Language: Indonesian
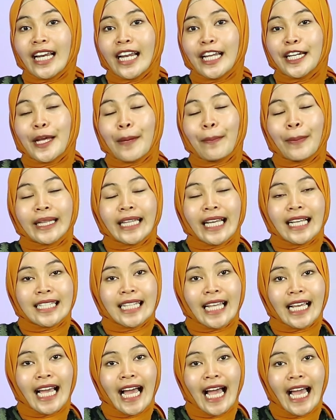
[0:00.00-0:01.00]
kalian dapat
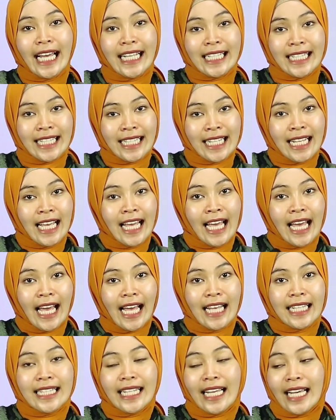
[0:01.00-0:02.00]
STKS.
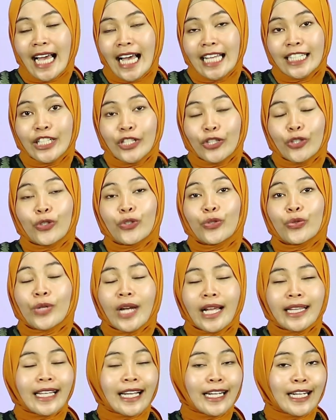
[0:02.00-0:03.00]
STKS itu
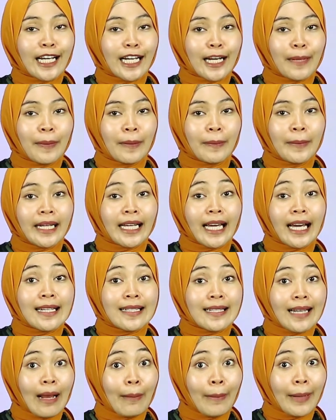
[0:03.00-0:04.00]
surat tanda kepemilikan
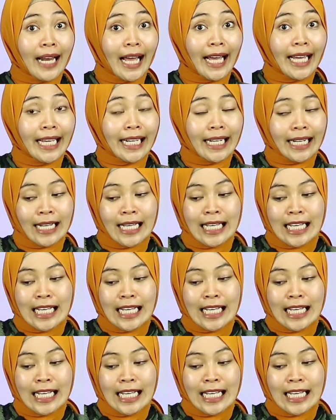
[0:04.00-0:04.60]
senapan angin.